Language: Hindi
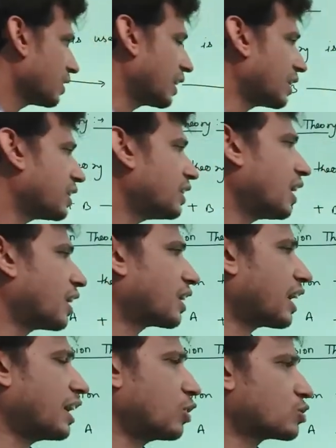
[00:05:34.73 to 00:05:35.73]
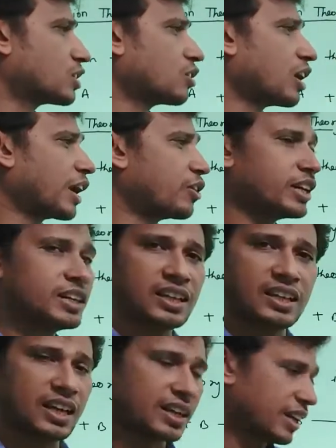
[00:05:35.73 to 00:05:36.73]
यानी कि अगर हाइड्रोजन और आयोडीन
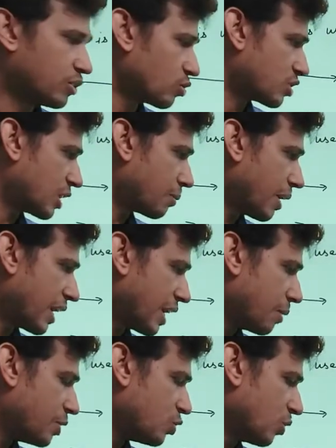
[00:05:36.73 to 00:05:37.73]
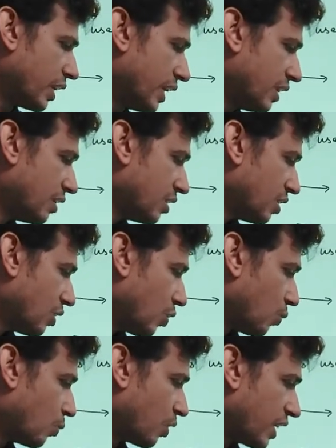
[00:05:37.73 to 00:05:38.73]
टकरा रहा है तो सिग्मा ए बी जो है
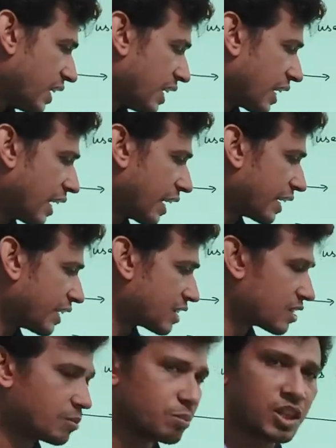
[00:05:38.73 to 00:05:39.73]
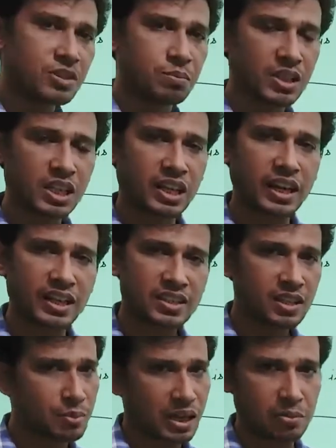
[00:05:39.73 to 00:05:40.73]
वो ए का रेडियस प्लस बी का रेडियस
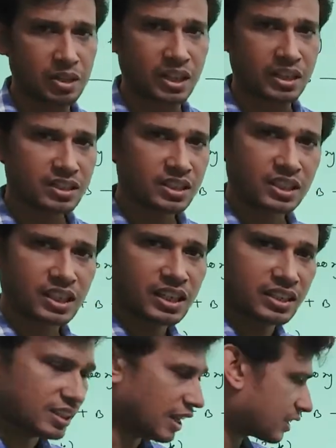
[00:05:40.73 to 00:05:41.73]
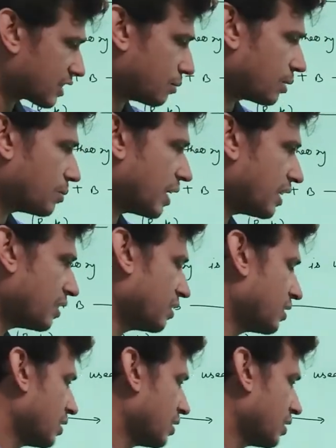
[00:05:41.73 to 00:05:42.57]
के बराबर है ठीक है यहां तक समझ में आया